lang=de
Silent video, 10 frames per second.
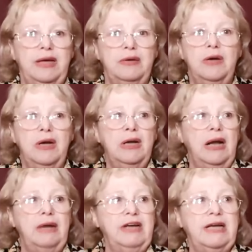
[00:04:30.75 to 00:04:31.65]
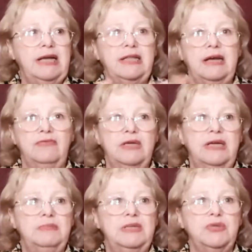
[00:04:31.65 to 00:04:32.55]
Wie soll ich mit der Hausarbeit
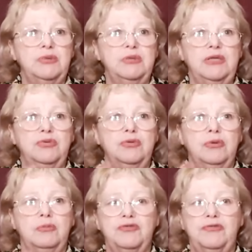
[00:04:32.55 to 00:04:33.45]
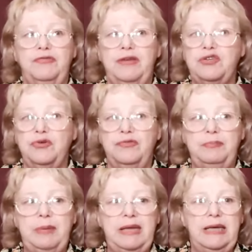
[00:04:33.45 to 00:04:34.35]
und all dem fertig werden?
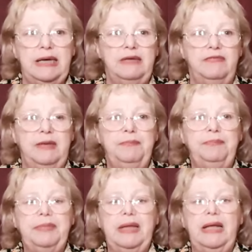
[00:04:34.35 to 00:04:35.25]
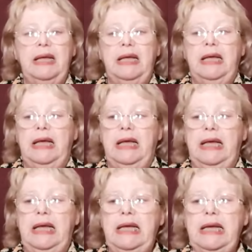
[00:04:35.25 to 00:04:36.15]
Wie soll ich all das nur
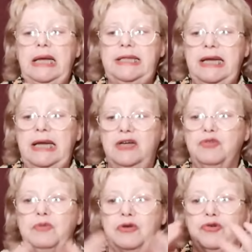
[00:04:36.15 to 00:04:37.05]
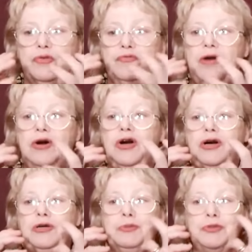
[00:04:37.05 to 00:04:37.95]
schaffen? Nun war er
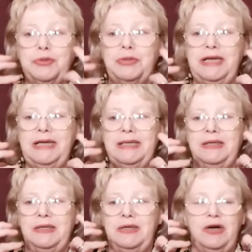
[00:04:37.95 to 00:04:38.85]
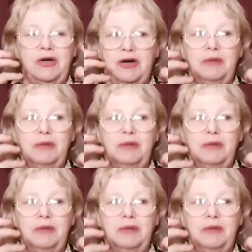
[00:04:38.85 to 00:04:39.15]
da, lächelte mich an,